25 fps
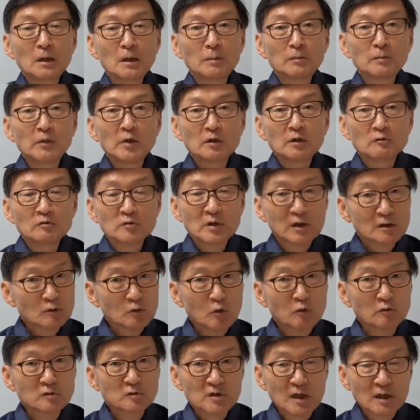미국의
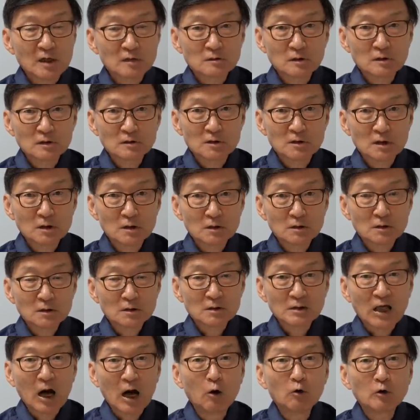통상정책은
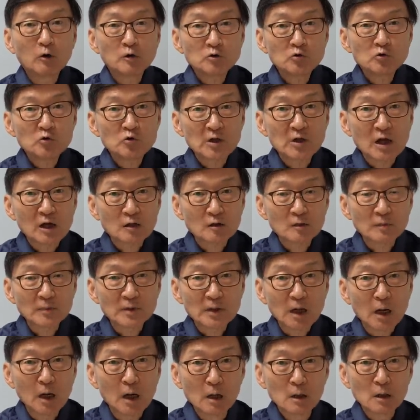다원주의라고
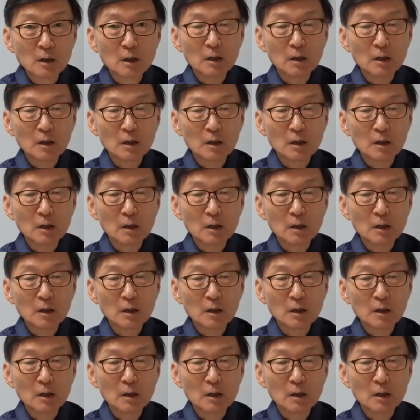합니다.